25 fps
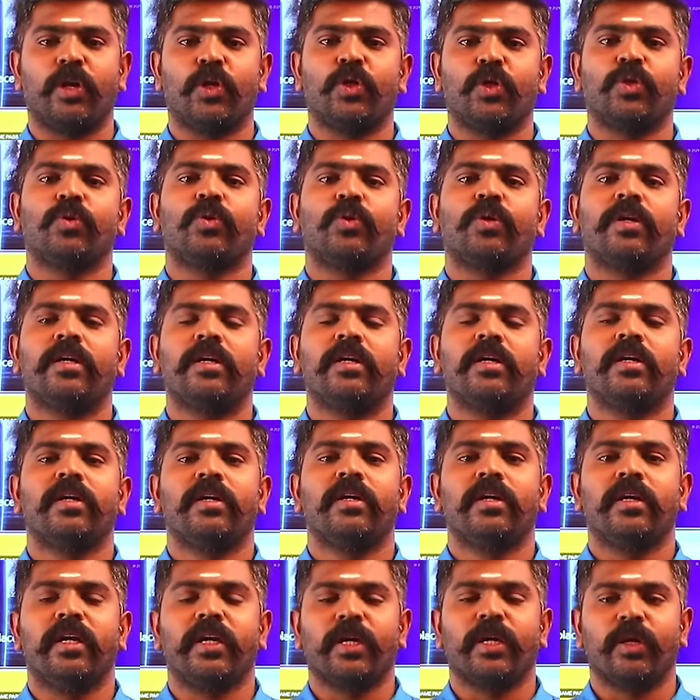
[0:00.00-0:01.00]
எண்ணத்தோட
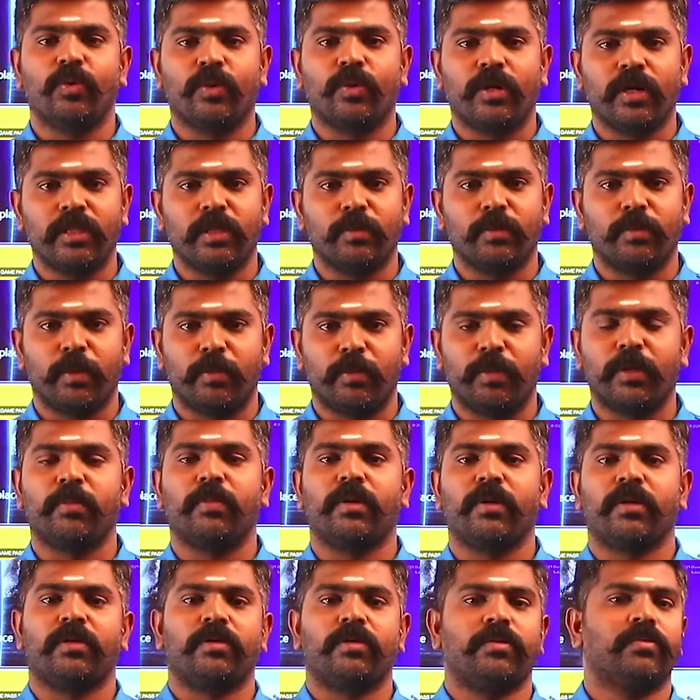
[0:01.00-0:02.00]
நீங்கள் உட்காந்து ப்ரிப்பேர்
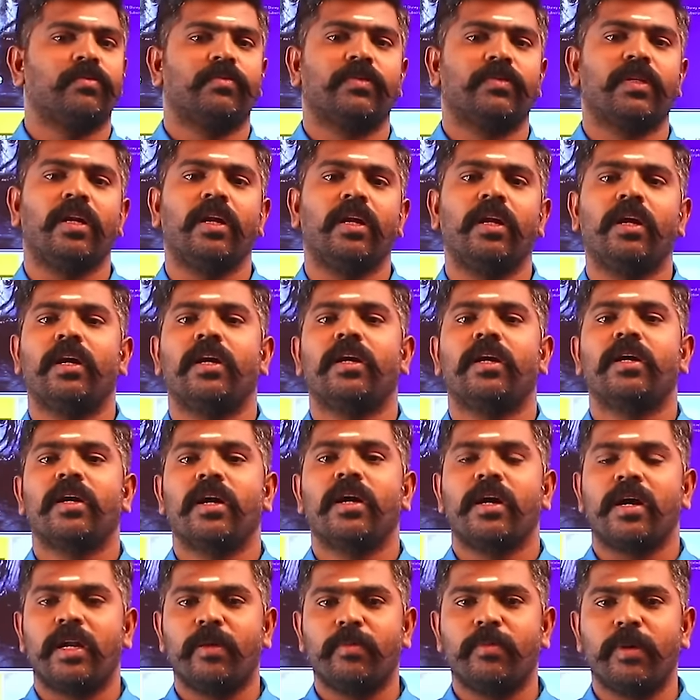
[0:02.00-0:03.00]
பண்ணணும் இல்லையா
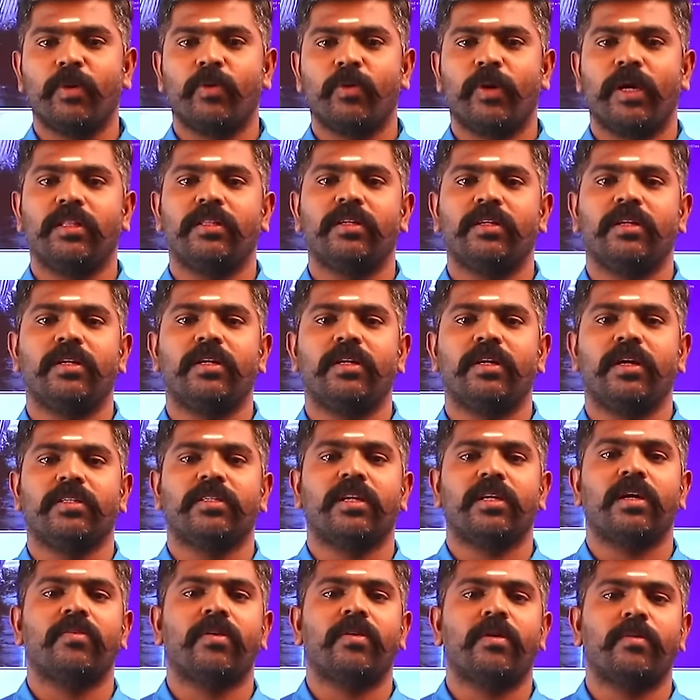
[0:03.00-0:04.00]
அருமை உடைத்தென்று
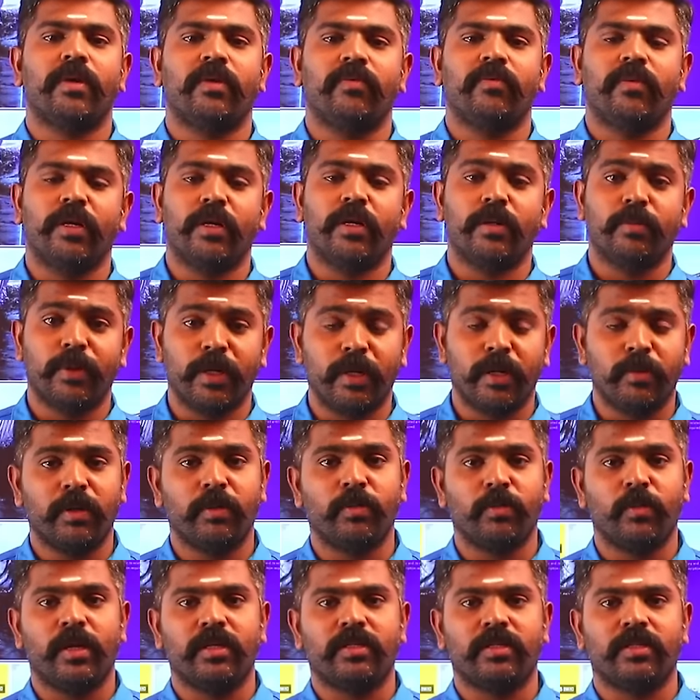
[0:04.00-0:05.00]
அசாவாமை வேண்டும் பெருமை
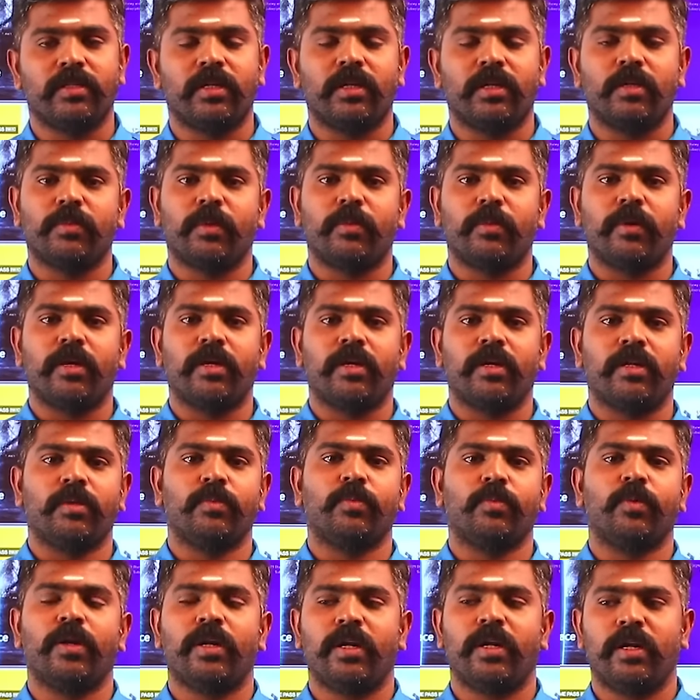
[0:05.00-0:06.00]
முயற்சி தரும் அப்படிங்கிறது
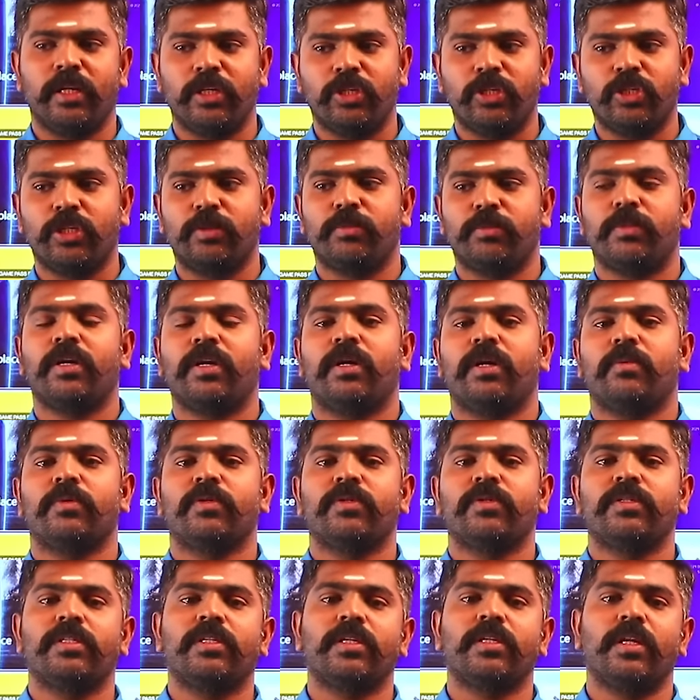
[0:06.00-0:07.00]
போல் நிச்சயமாக
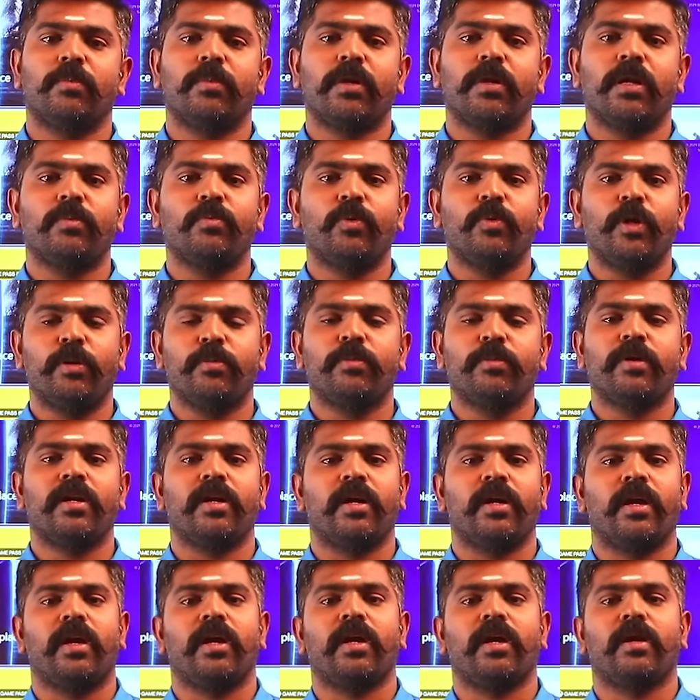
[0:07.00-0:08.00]
நம்ம வந்து நம்மளால்
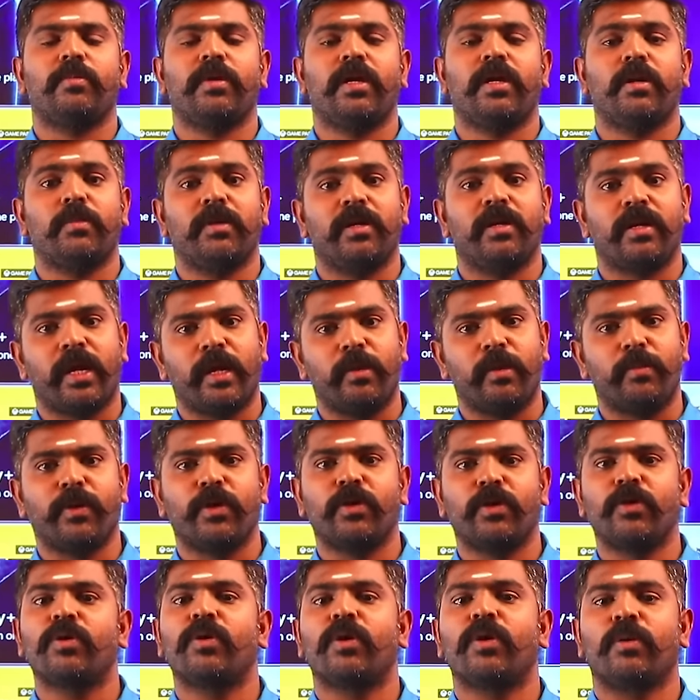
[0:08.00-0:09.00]
முடியுமான்னு நினைக்காம நம்ம ட்ரை
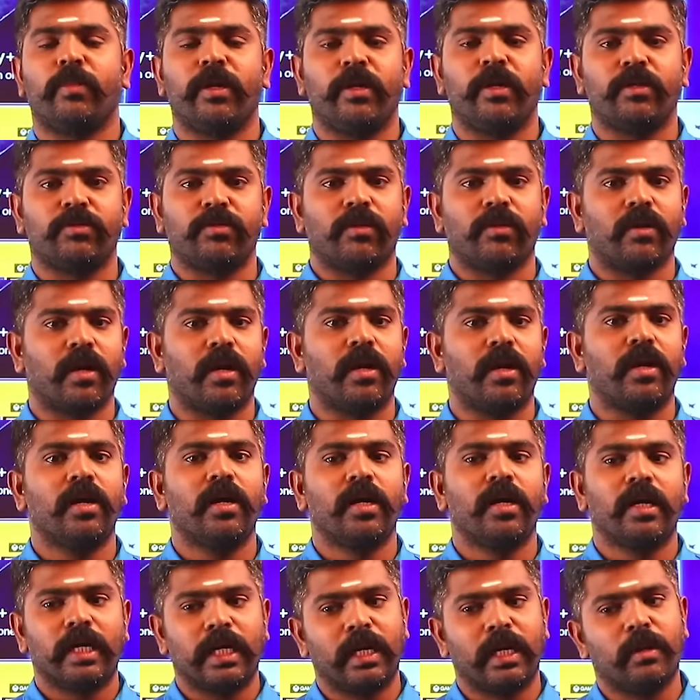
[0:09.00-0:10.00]
பண்ணணும் அப்படின்னு சொன்னால்
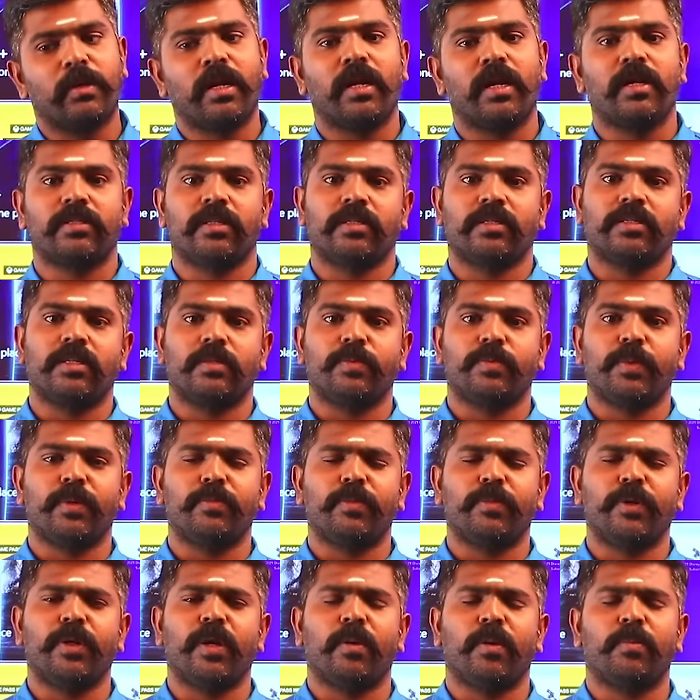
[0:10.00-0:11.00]
நம்மளால் சக்ஸஸ் பண்ண
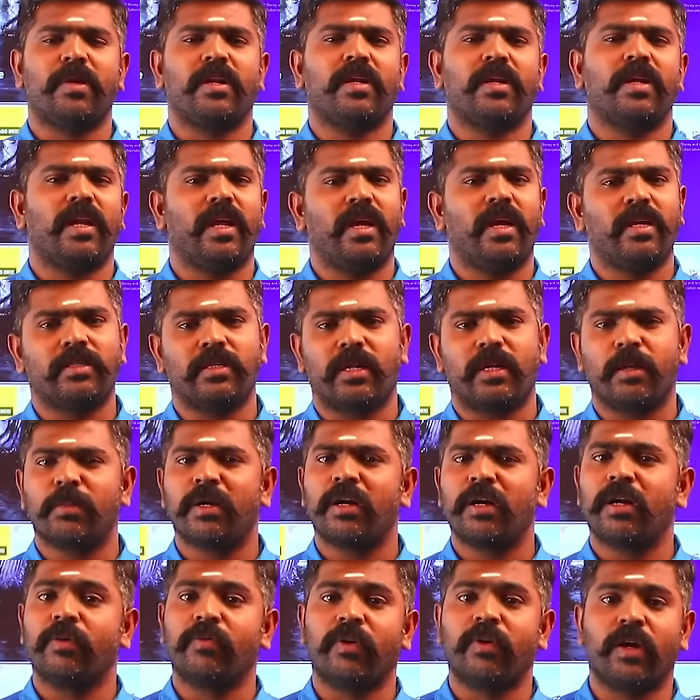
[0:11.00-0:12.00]
முடியும் அப்போ நிறைய
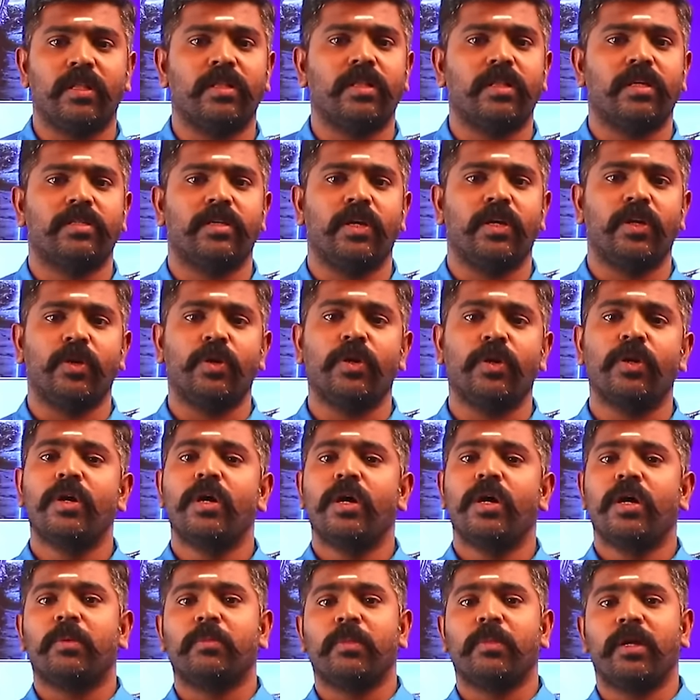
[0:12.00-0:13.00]
சிரமங்கள் வரத்தான் செய்யும்
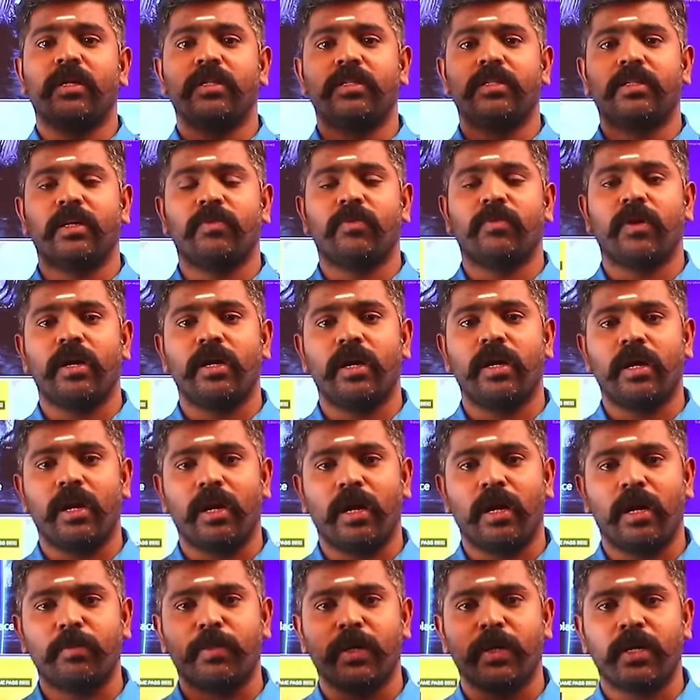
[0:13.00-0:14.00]
மடுத்த
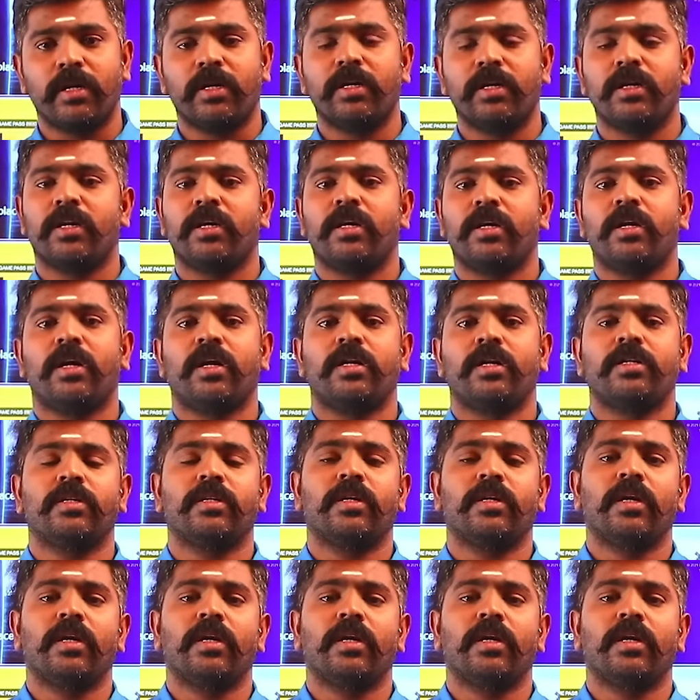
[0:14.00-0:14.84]
வாயெல்லாம் பகடு அண்ணான்